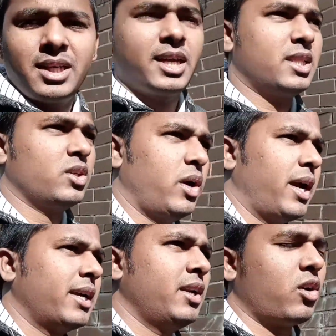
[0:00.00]
ক্ষেত্রেও
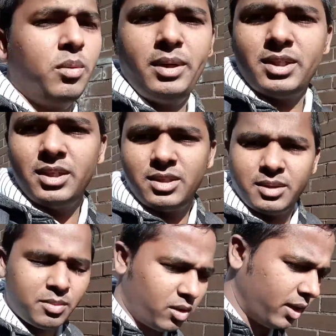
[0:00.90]
একই রকমই সিস্টেম
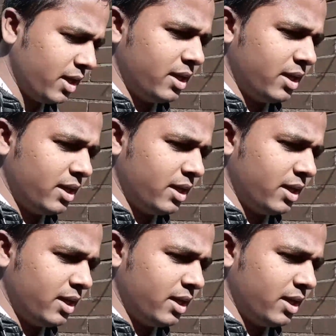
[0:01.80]
হয়